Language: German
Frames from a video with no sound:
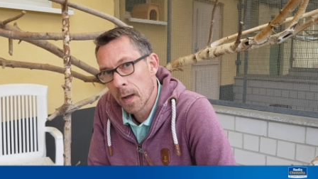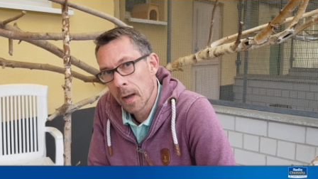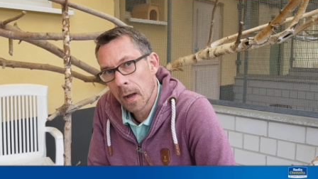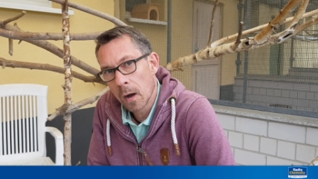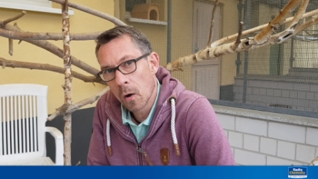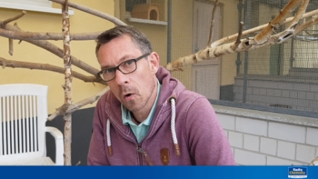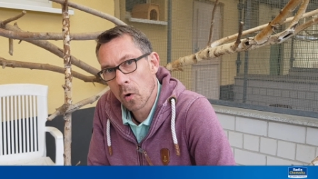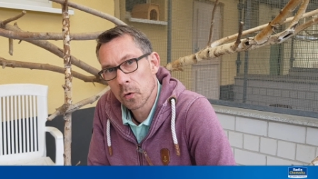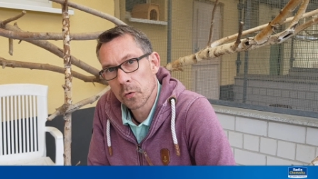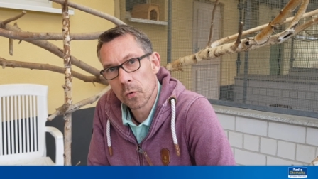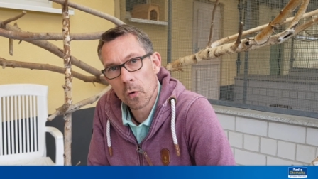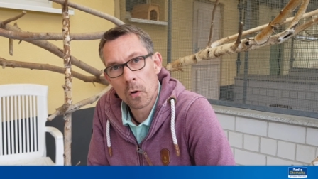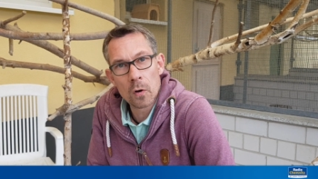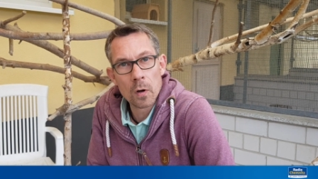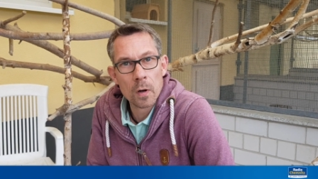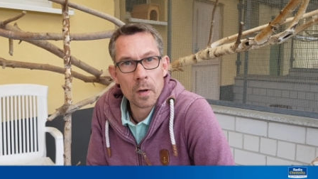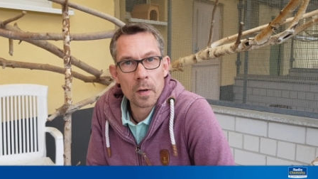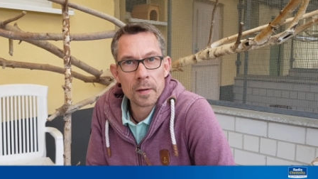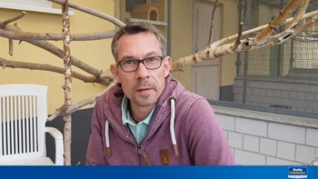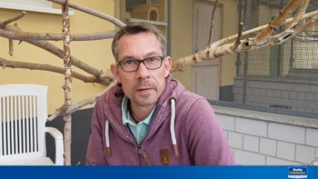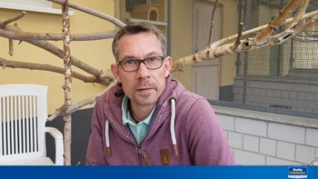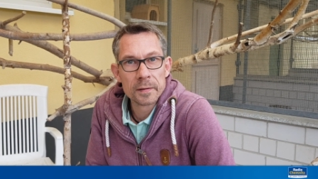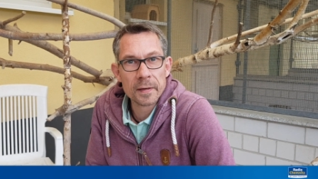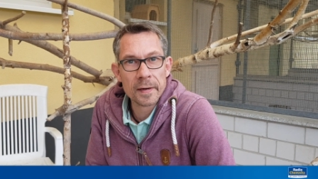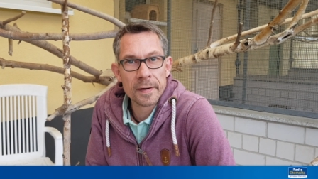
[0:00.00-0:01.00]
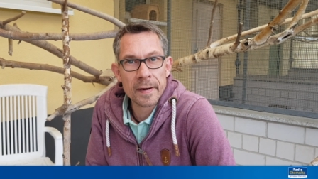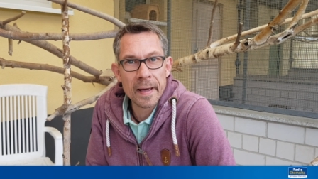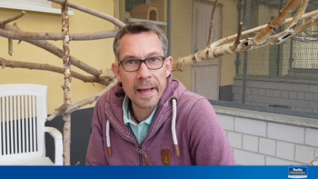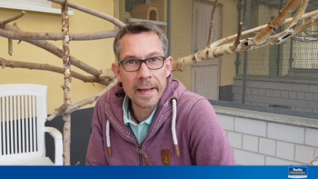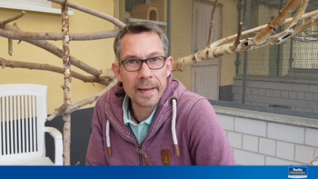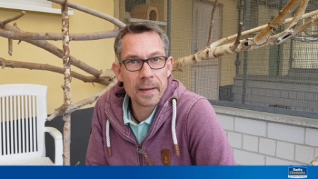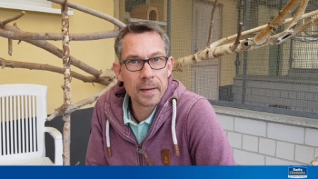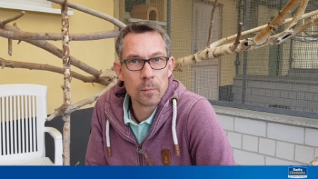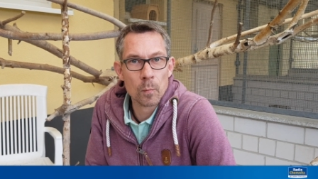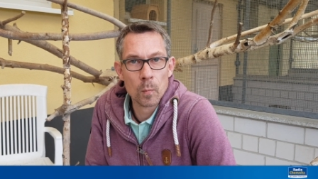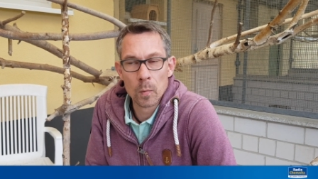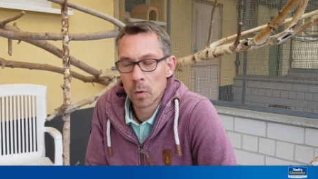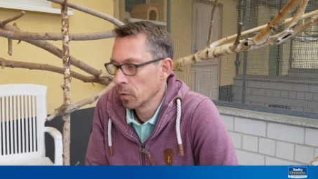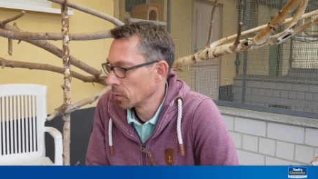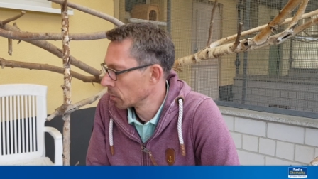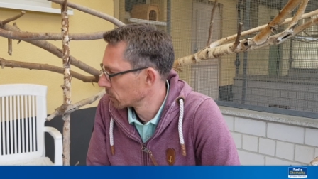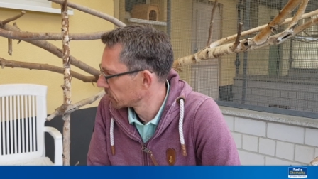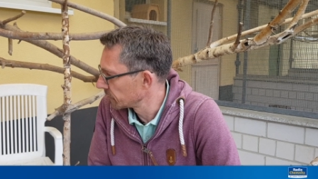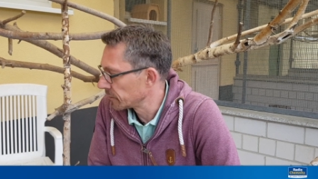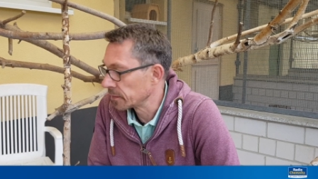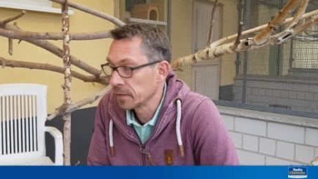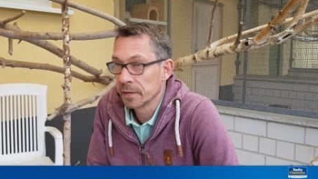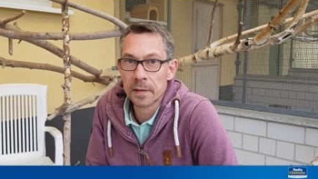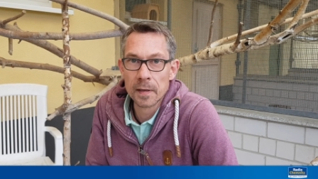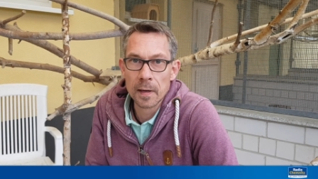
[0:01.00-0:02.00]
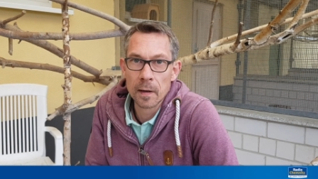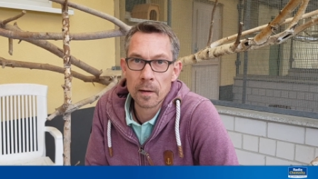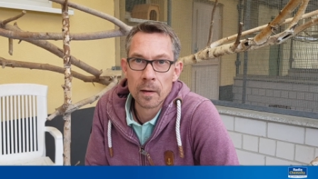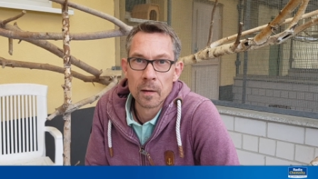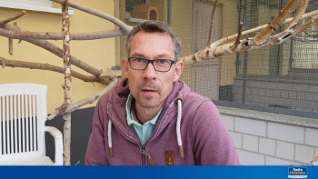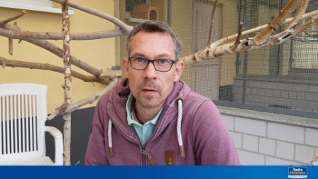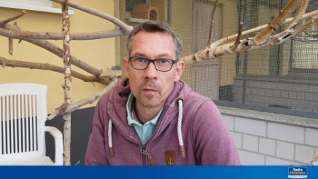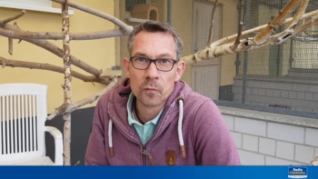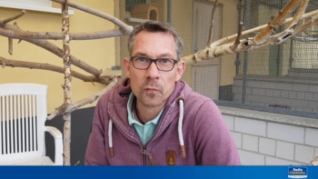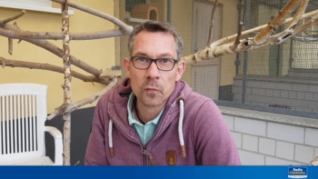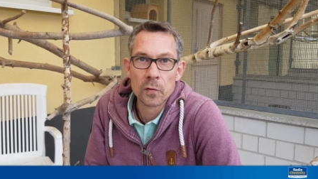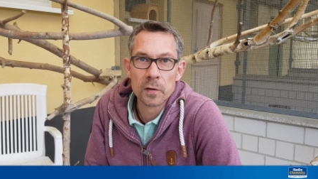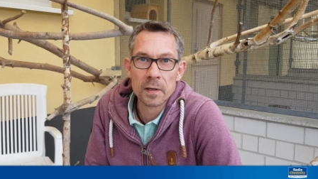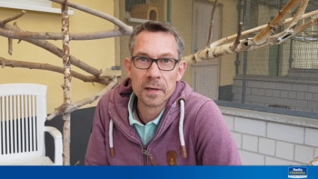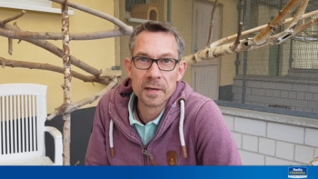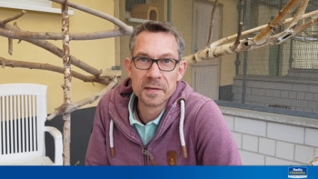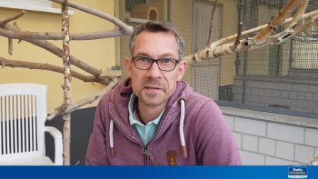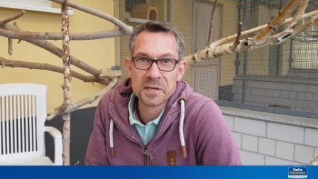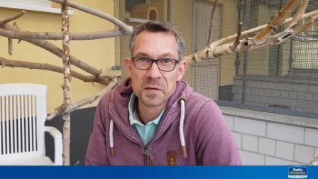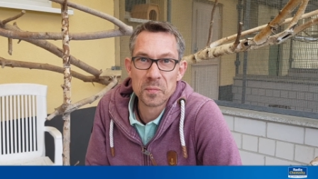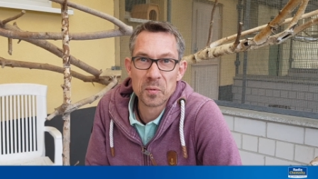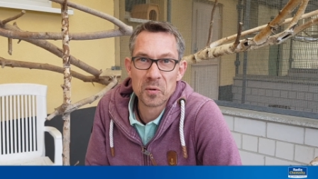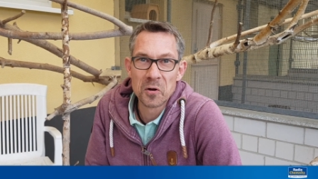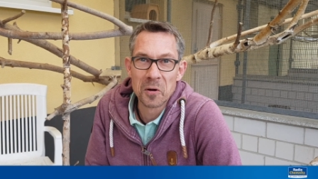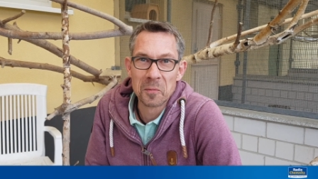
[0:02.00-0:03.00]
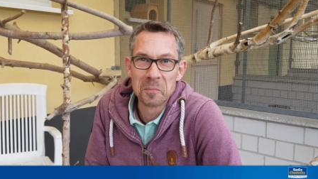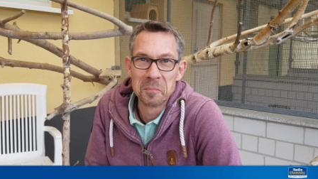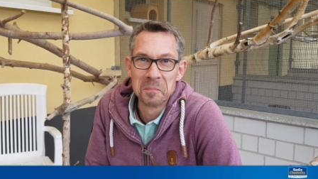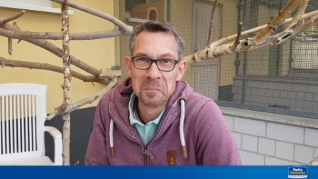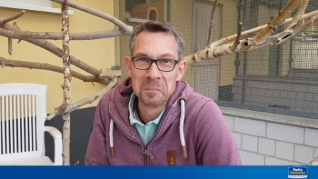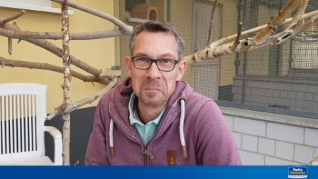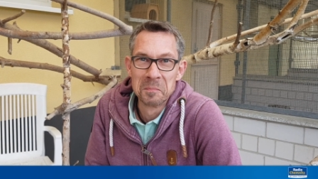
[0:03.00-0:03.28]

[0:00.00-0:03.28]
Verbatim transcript: auch noch den Achim irgendwie hier vor die Linse bekommen.